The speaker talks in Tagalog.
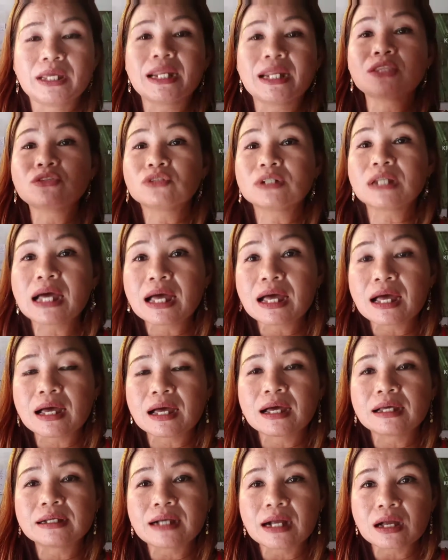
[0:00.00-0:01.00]
Ayan, eto na
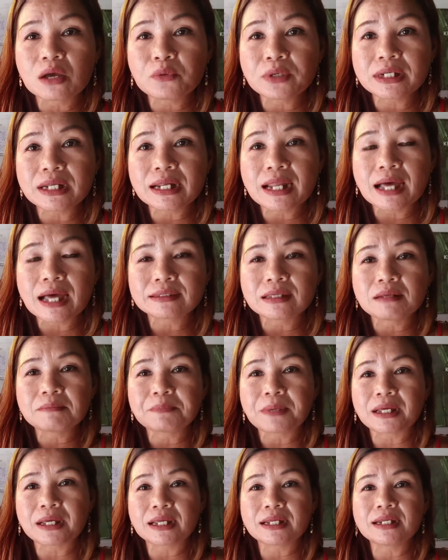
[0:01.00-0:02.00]
uh, gagawin na
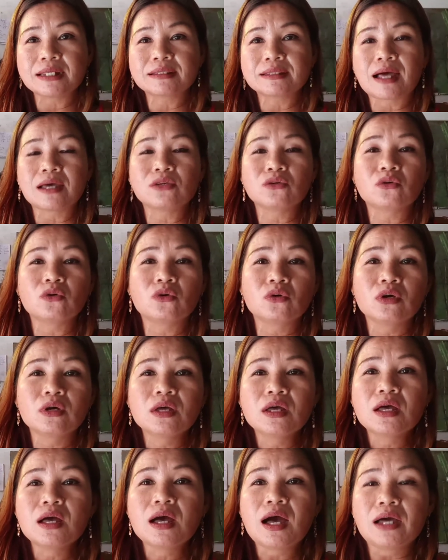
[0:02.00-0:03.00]
natin para hindi tayo
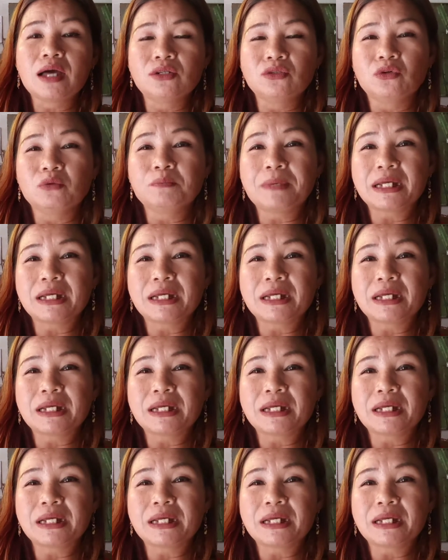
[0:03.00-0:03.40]
ano,